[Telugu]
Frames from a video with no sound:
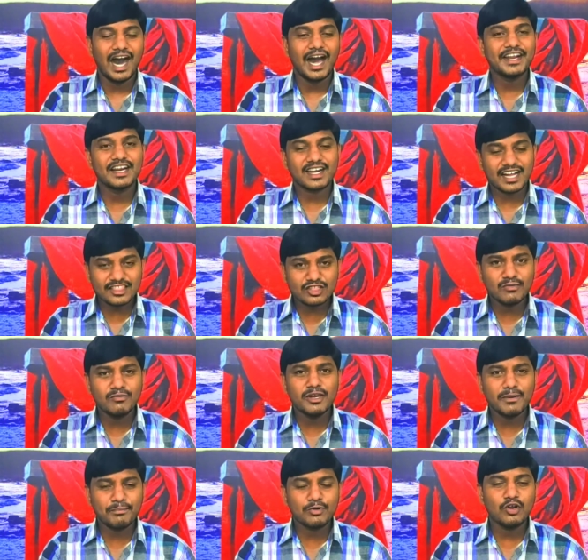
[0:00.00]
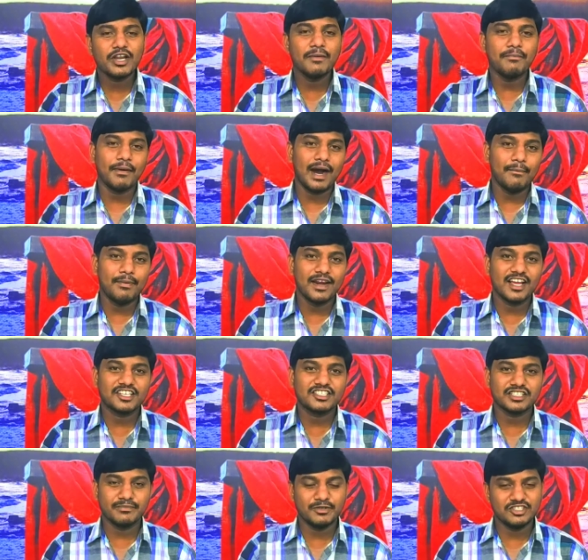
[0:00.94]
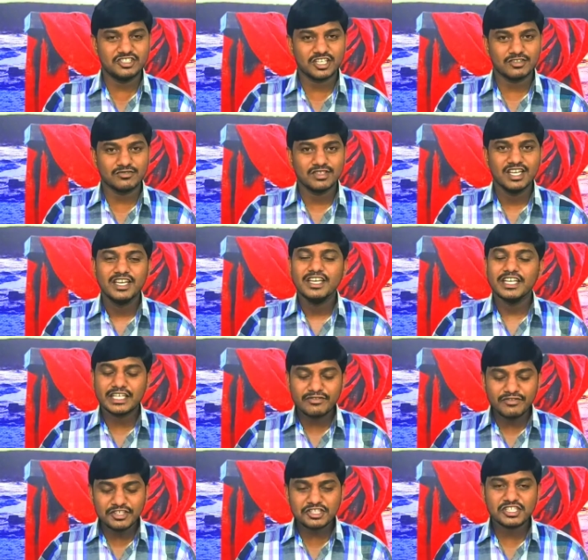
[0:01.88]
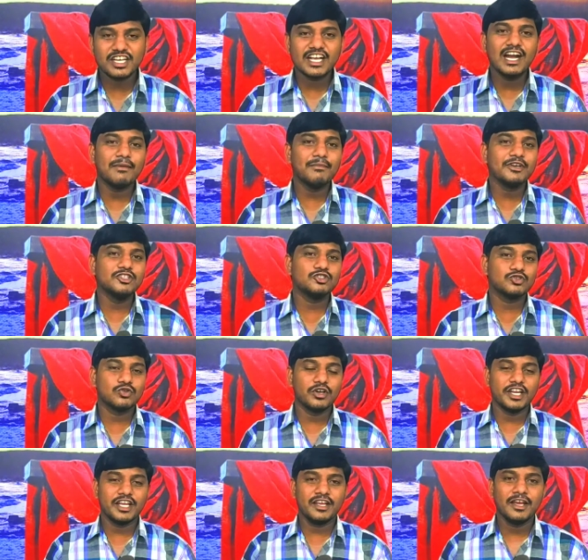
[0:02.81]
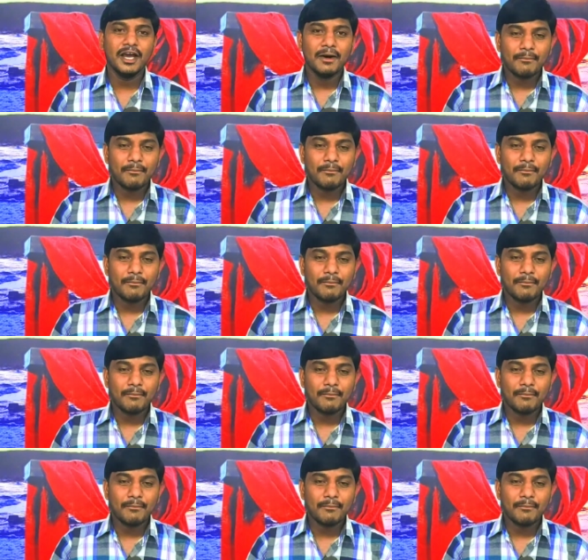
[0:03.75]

ఆయన రక్తములు ఎప్పుడో నీ పాపాలను క్షమించాడు ఇటు విషయాన్ని గమనించుకొని